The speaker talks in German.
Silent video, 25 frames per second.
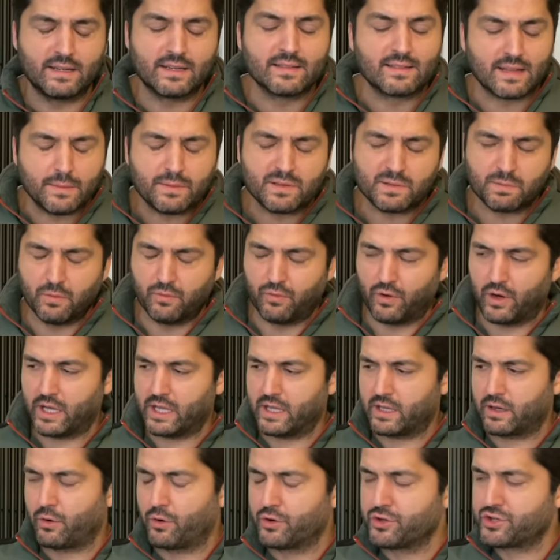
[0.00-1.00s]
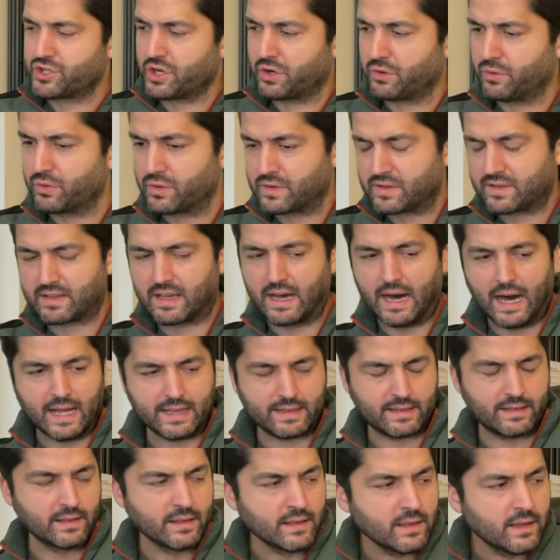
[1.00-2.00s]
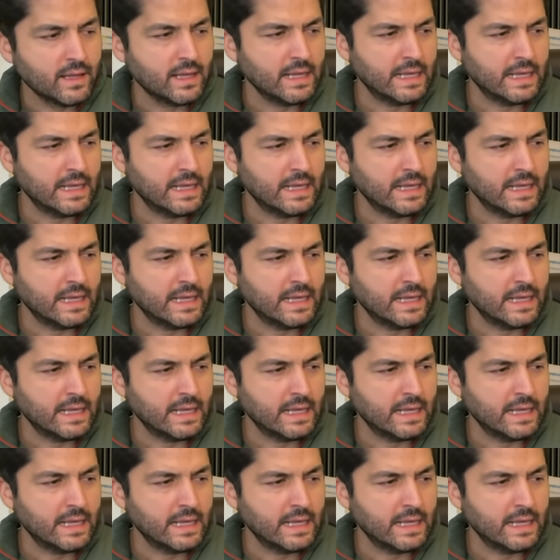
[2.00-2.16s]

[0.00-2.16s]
Selbstbeweihräucherungskarten